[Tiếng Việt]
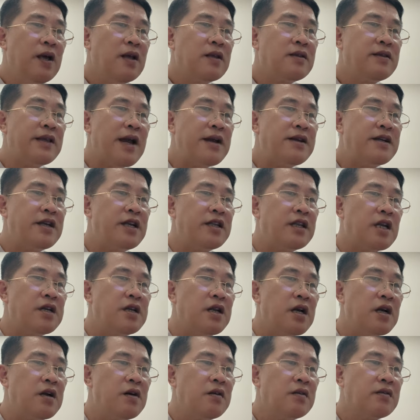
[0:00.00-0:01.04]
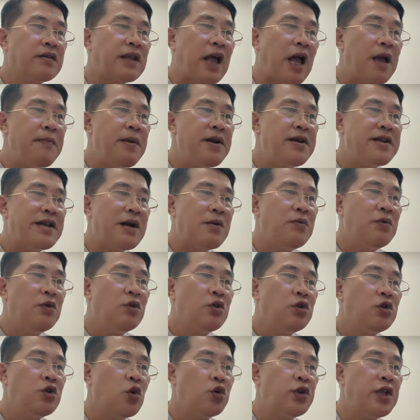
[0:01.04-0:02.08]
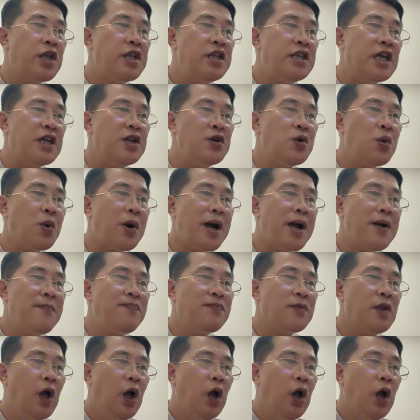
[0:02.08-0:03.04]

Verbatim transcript: gia trì thần lực tại bên trong chu thiên diễn hóa,